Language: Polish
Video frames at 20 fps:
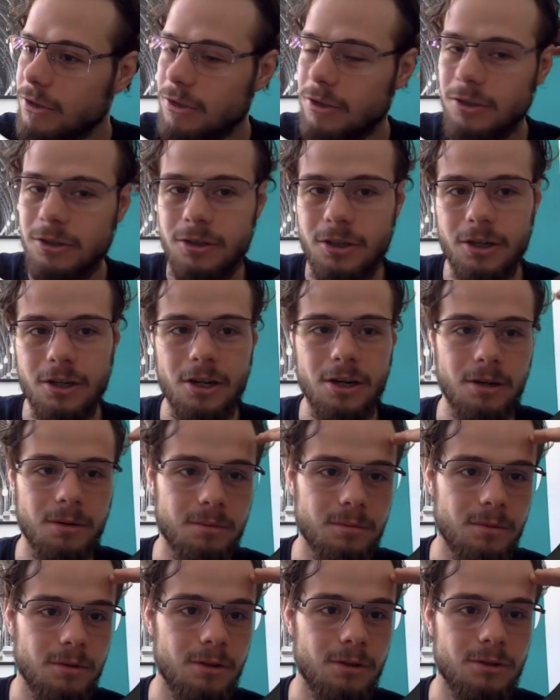y,
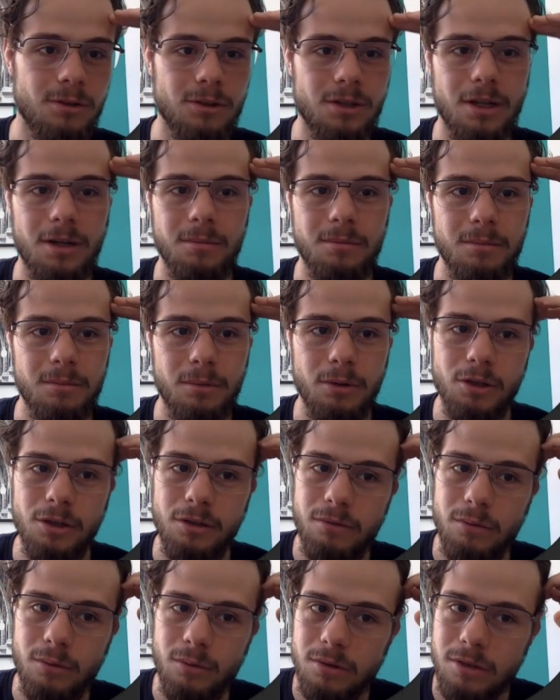trenerem y, coś tam
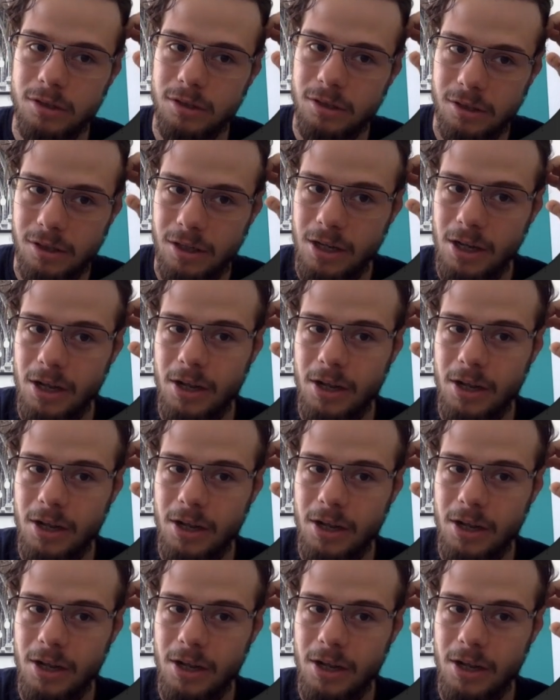podrywu z, y,